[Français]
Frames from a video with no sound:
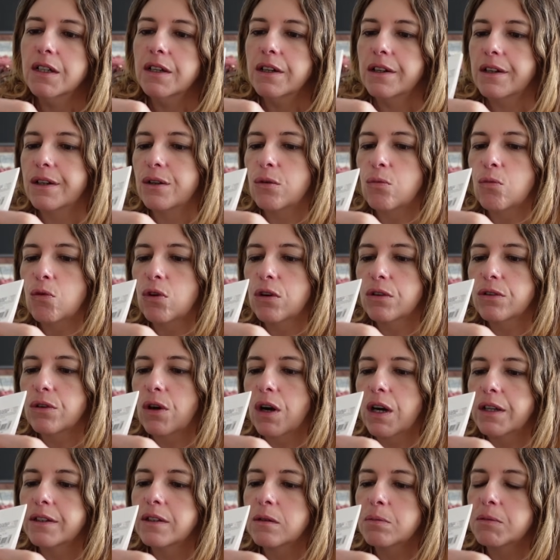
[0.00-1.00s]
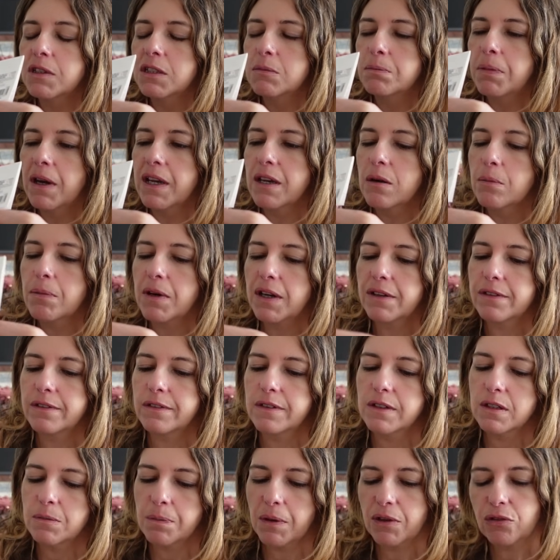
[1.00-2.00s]
Et au moins, on aura des petites pailles en
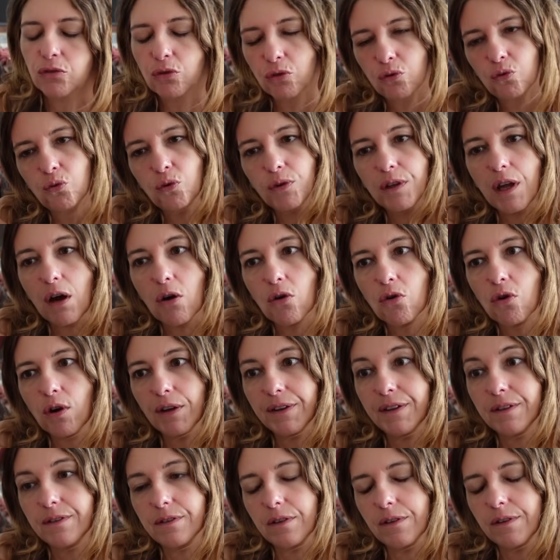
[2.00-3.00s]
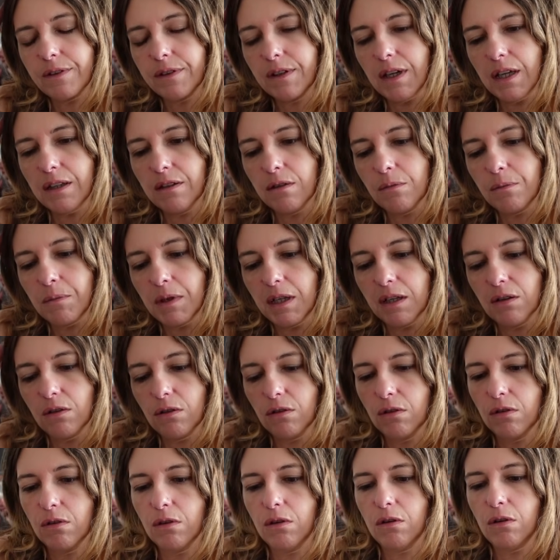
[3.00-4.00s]
plastique parce que nous, on a encore des anciennes, mais
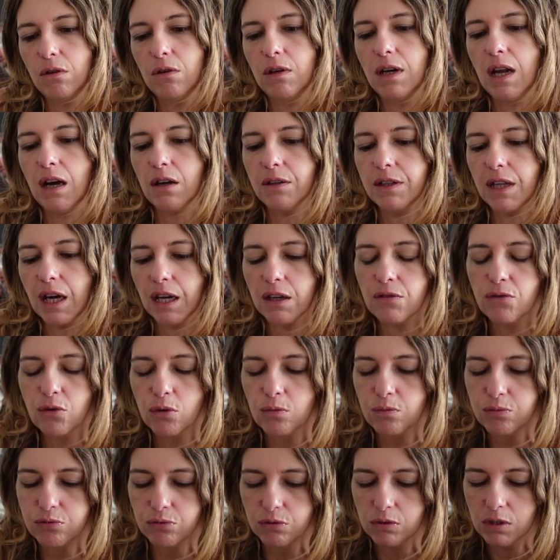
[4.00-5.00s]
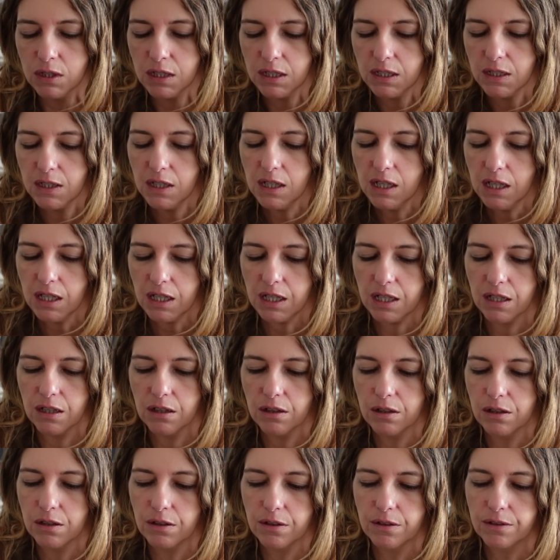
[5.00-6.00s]
euh, là, on arrive au bout. Et
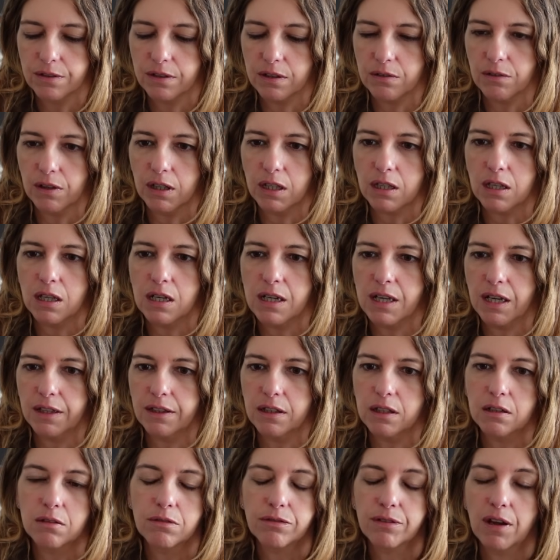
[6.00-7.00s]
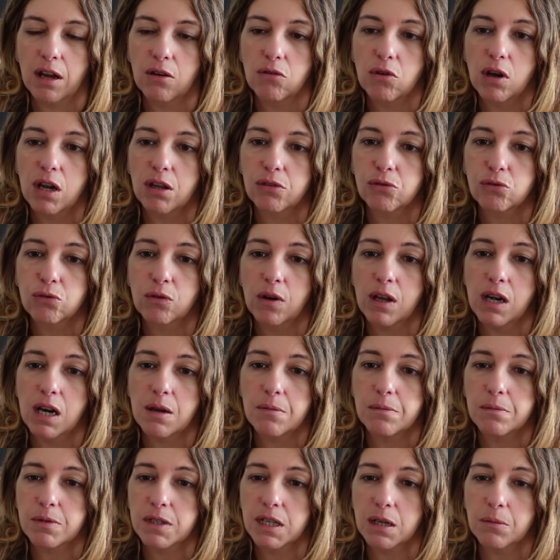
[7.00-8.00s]
euh, c'est vrai qu'il des, enfin voilà, souvent, elle
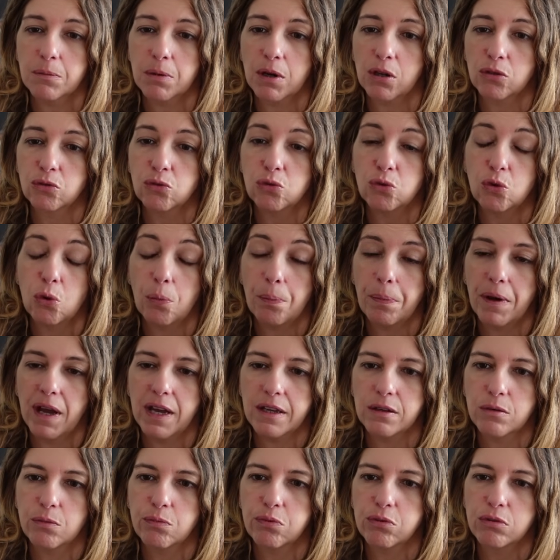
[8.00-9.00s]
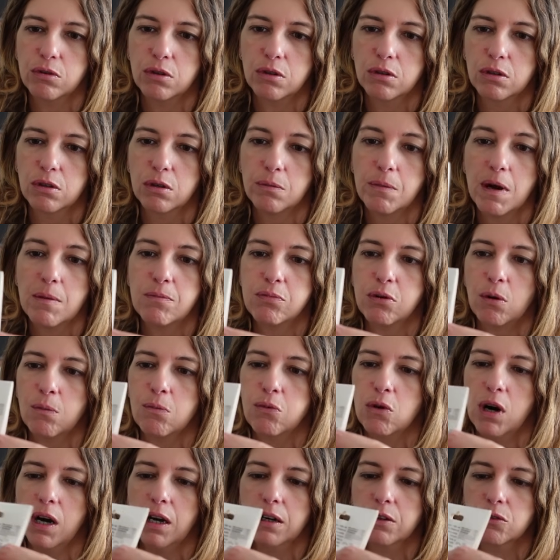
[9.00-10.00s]
aime bien prendre une paille pour, euh, bah,
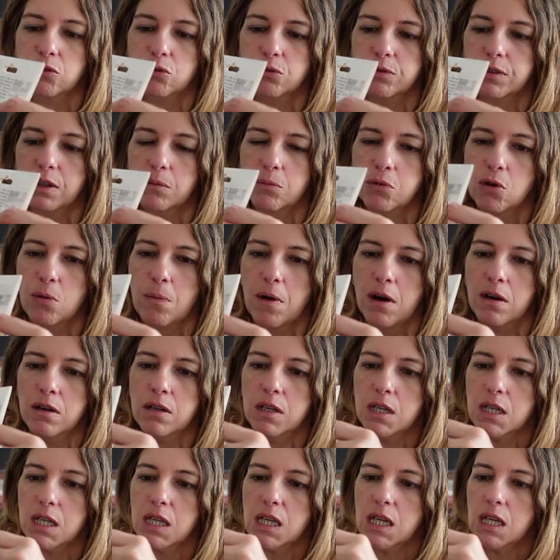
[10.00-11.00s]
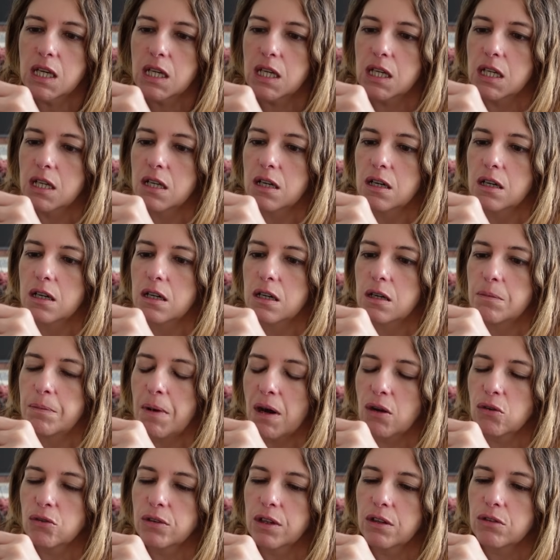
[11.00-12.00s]
boire, hein, tout simplement. Et
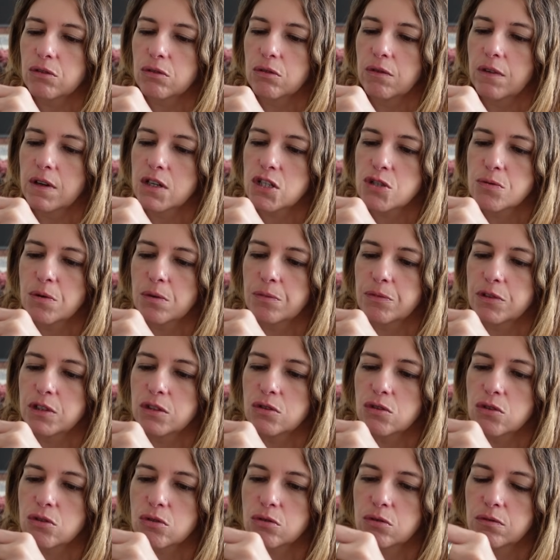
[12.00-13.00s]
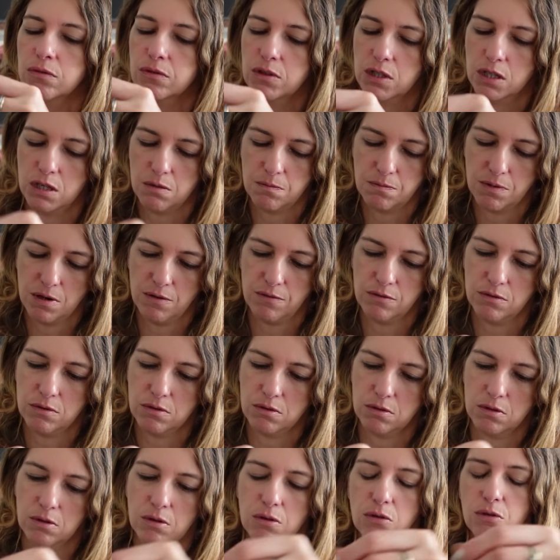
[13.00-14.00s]
par contre, elles sont vachement petites, je trouve. J'avais pas vu
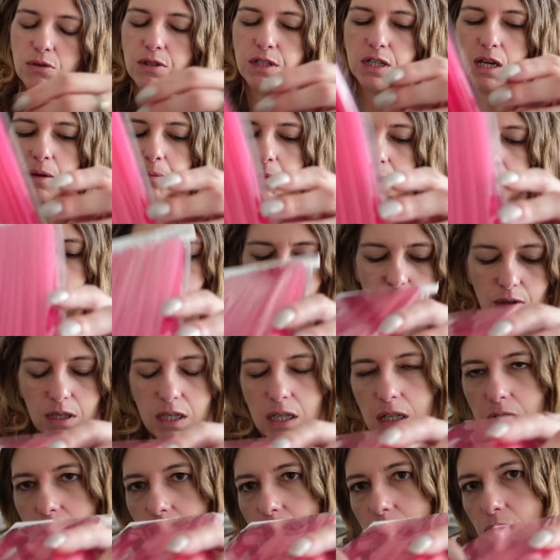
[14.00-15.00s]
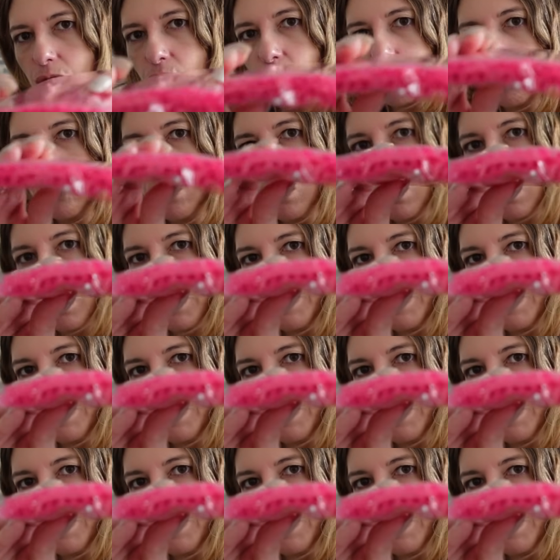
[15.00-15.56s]
que le diamètre, vous voyez, il est tout,